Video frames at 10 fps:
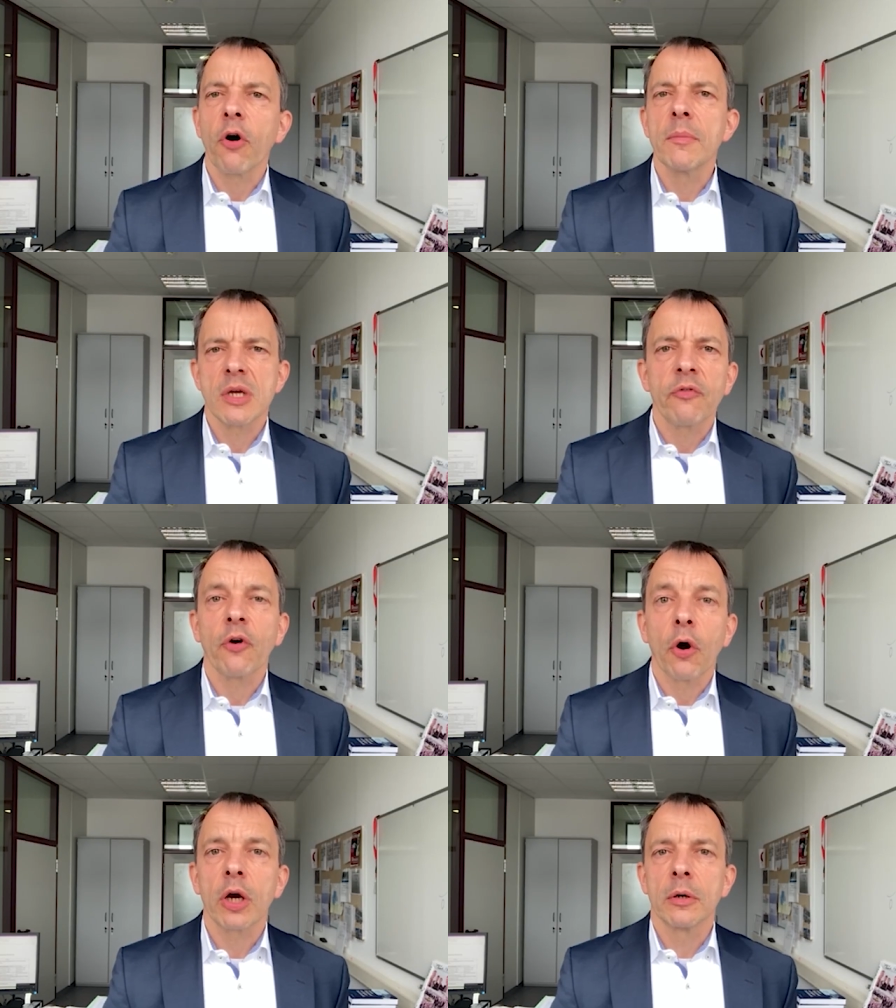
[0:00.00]
freue mich auf
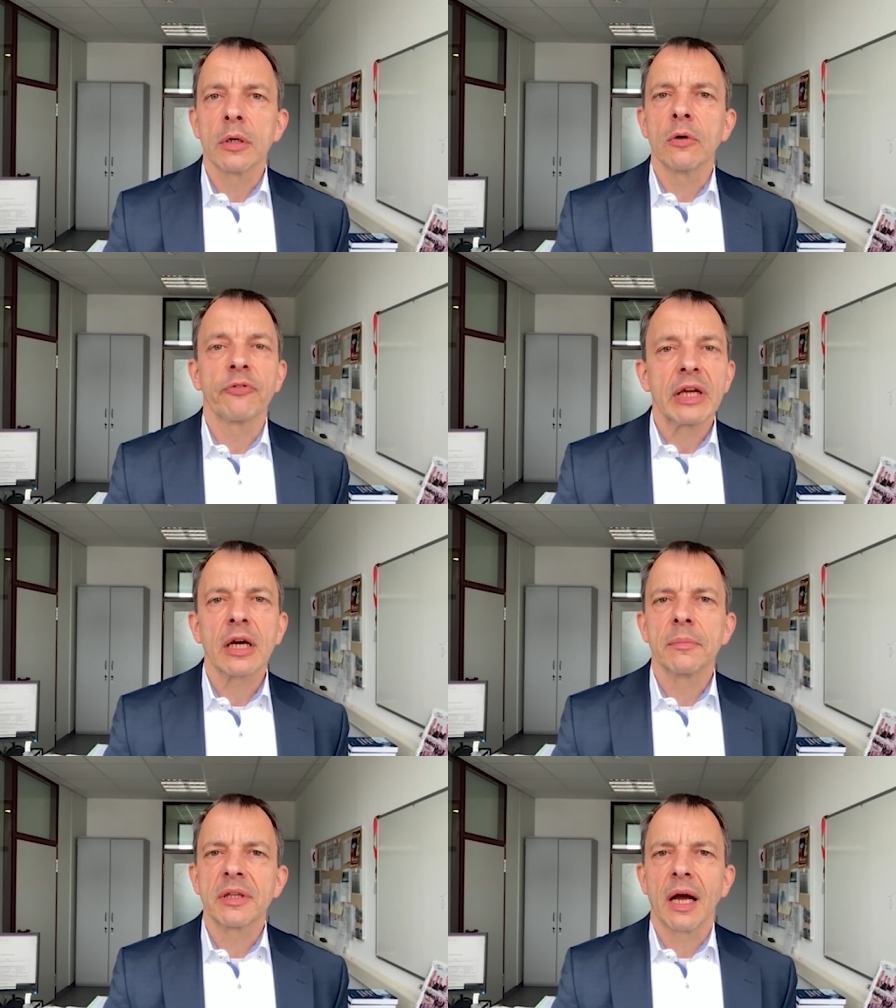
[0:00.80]
eure, auf
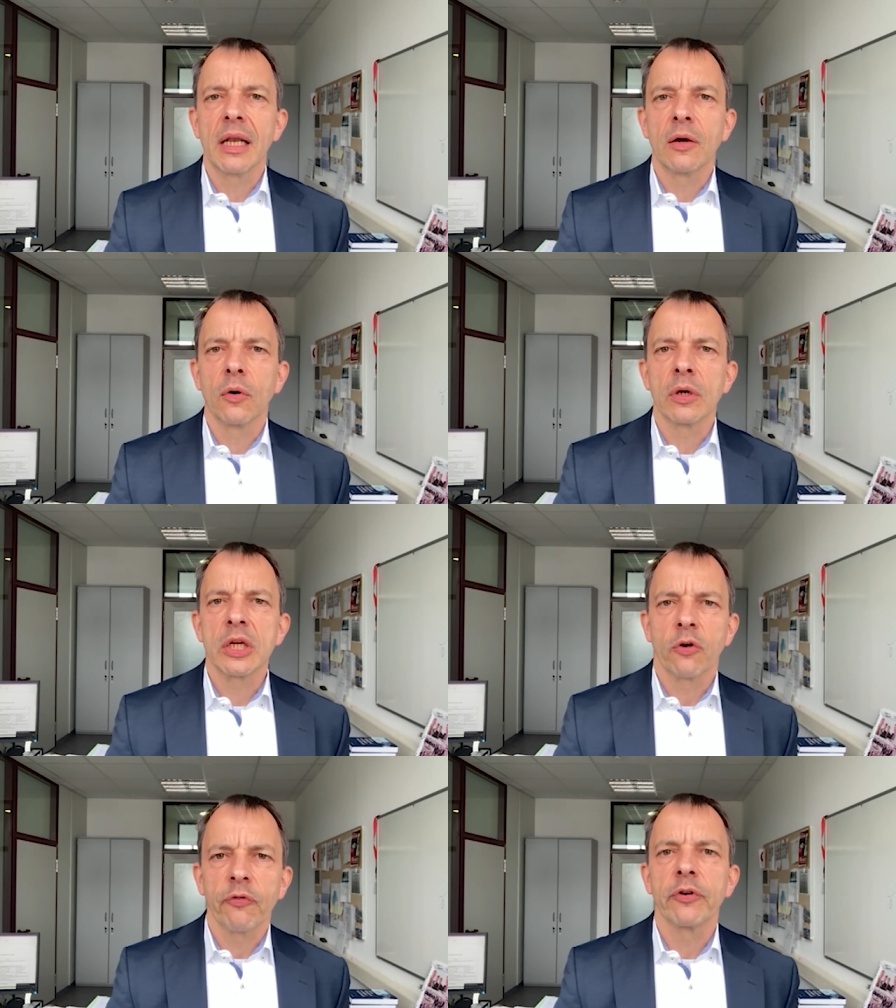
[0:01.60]
Ihre Beteiligung.
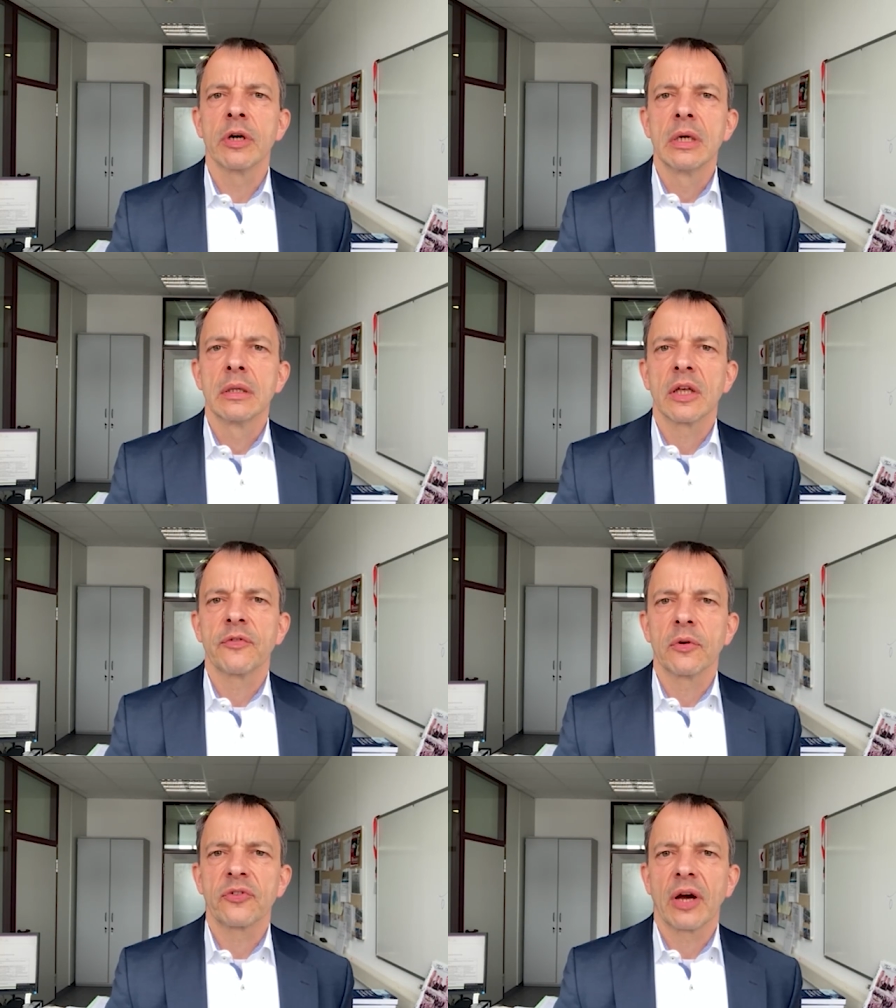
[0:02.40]
Ich hoffe, dass
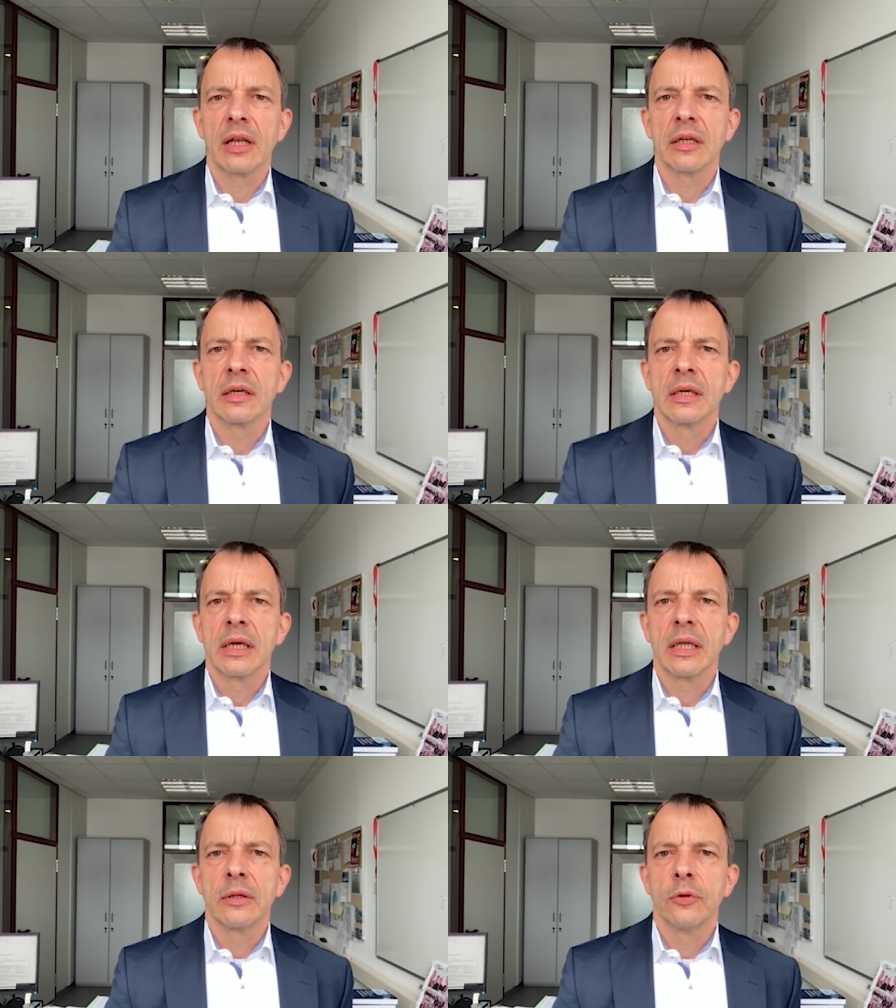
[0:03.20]
wir uns da alle
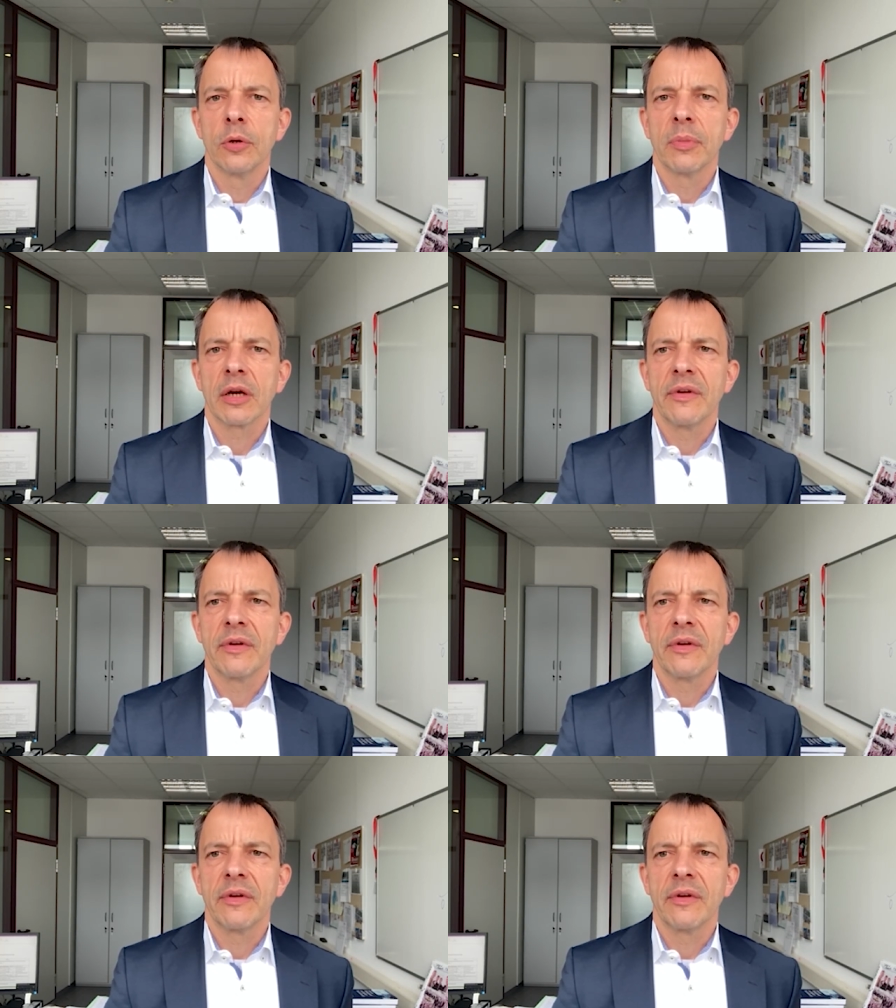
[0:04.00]
in Nürnberg